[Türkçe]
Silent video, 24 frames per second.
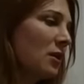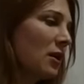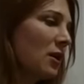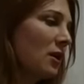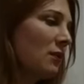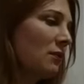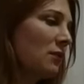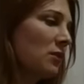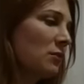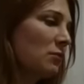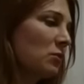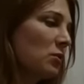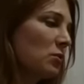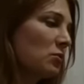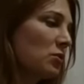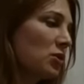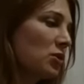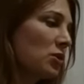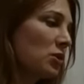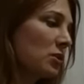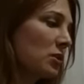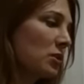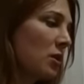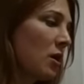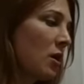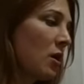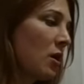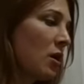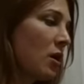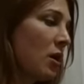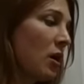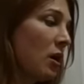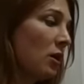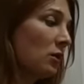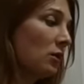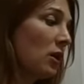karar verilmemiştir.
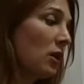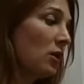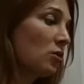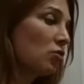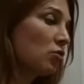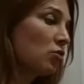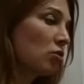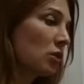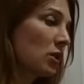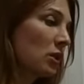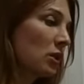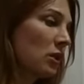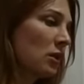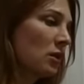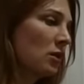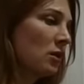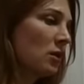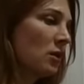6 ay süreyle.